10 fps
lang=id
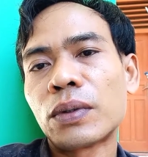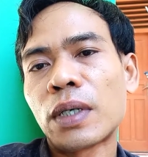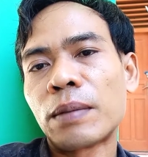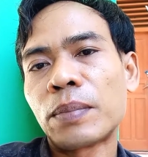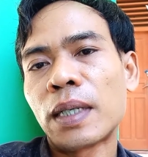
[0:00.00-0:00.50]

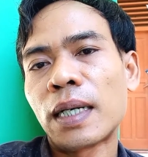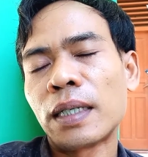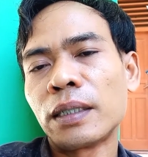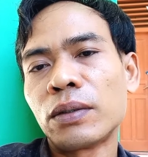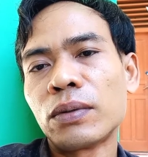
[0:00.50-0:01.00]
apalah
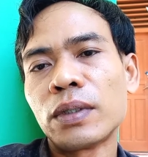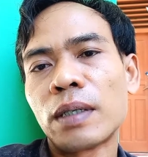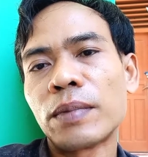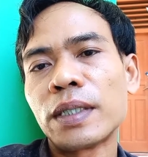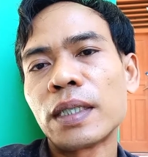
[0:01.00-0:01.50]
itu
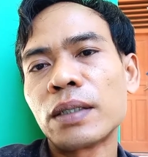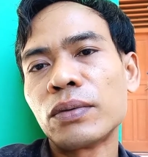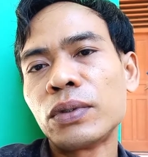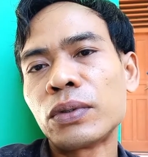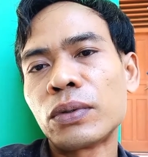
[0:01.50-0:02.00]
namanya
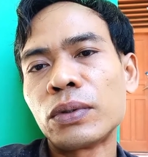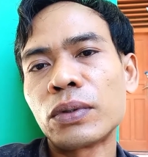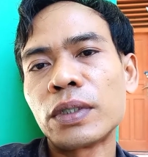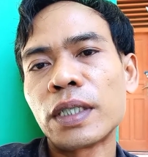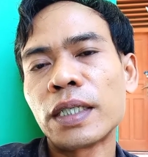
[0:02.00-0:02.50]

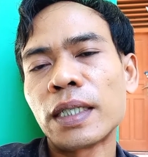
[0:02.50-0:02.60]
unsur-unsurnya